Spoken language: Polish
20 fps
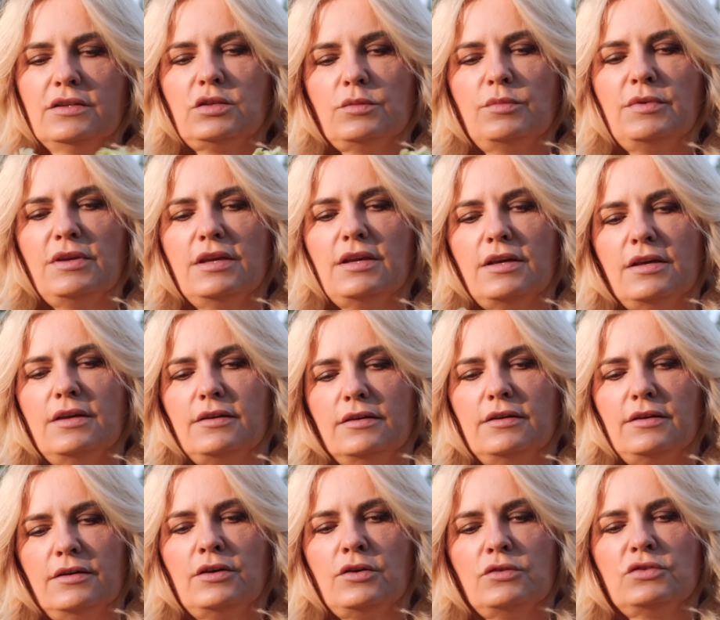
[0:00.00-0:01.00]
Sobie je
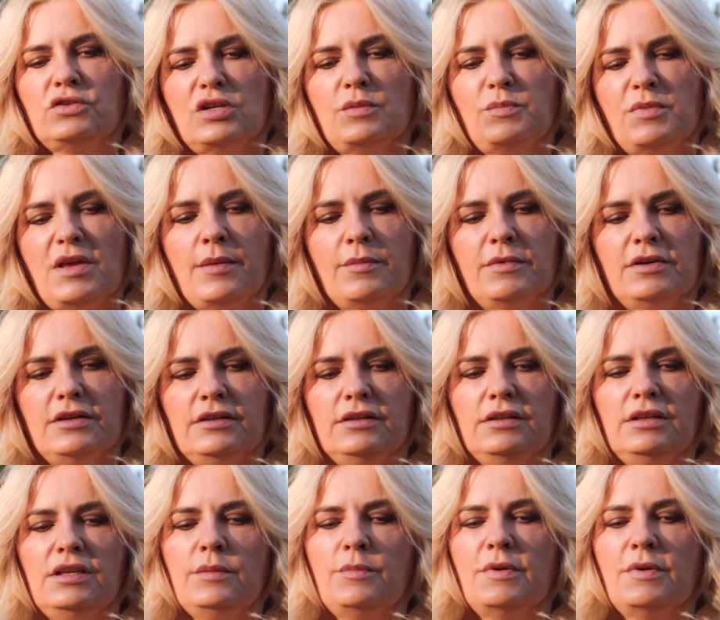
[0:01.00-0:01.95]
rozczepiamy